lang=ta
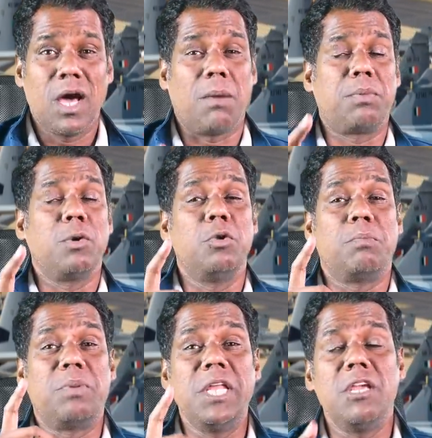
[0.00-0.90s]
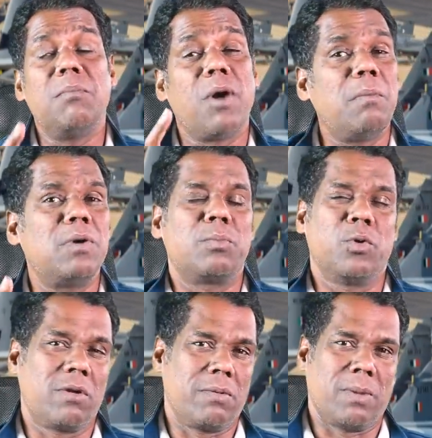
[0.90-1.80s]
அப்புறம் ஒரு பெரிய பாம்பர்
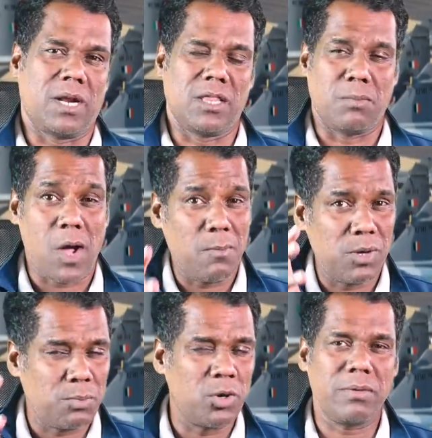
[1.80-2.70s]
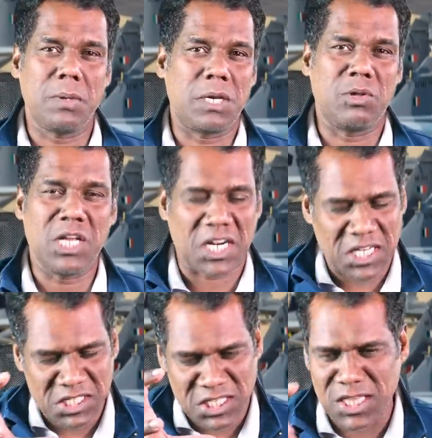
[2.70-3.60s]
போர் விமானம் அந்த பாம்பர் போர் விமானம் வந்து
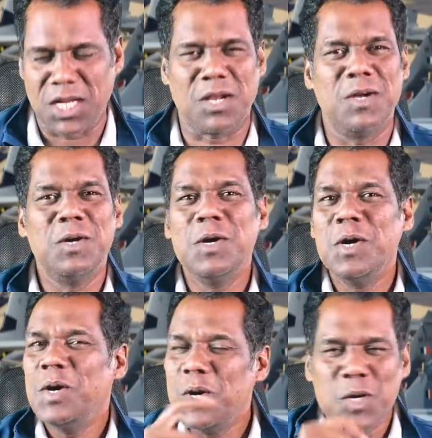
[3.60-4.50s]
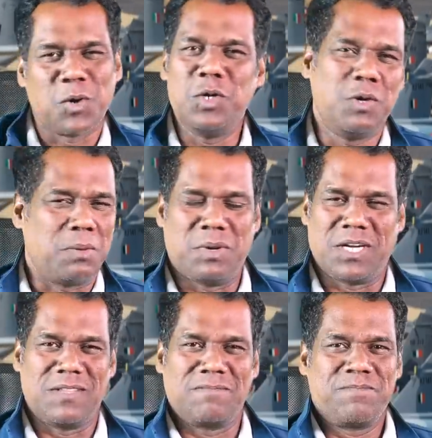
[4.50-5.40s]
கடைசி நேரம் கொண்டு
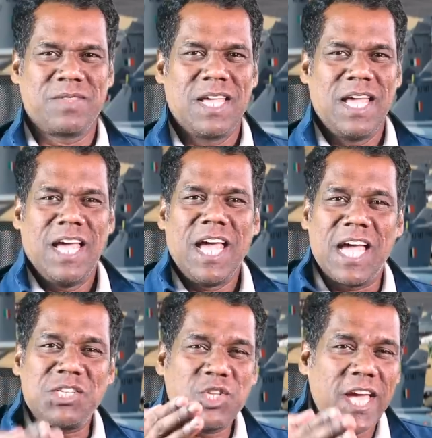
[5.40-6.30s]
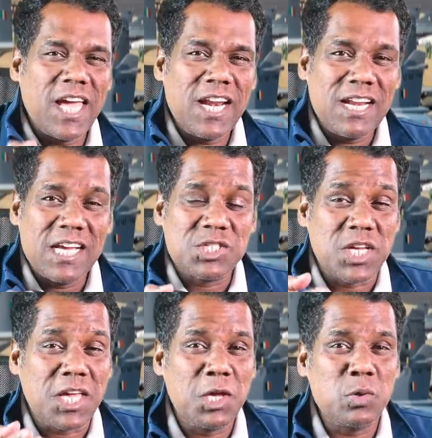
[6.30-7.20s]
வரப்பட்டது ஹெச்ஐஎல்
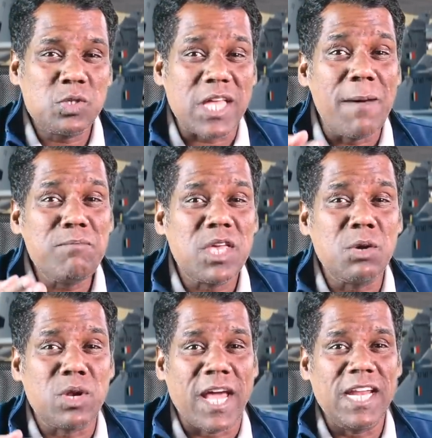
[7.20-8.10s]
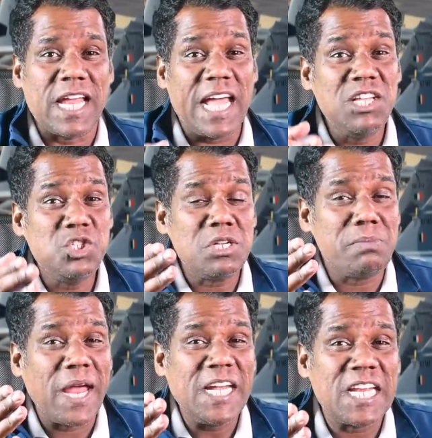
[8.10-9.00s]
செக்யூர்ஸ் எம்கியூ நைன் இன்ஜின்
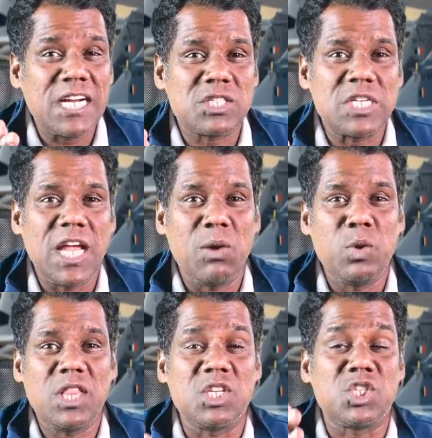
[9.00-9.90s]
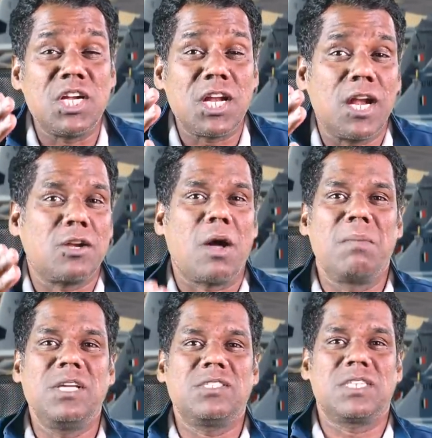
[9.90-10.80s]
மெயின்டெனன்ஸ் டீல் வித் ஜென்ரல்
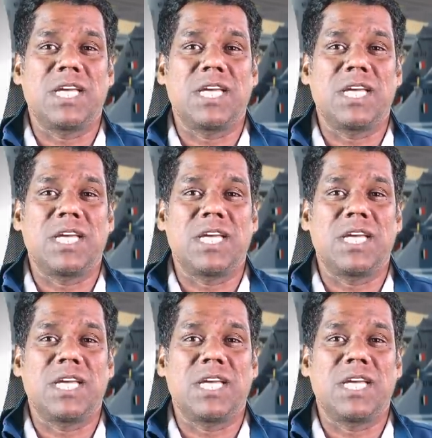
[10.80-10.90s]
அட்டாமிக்ஸ்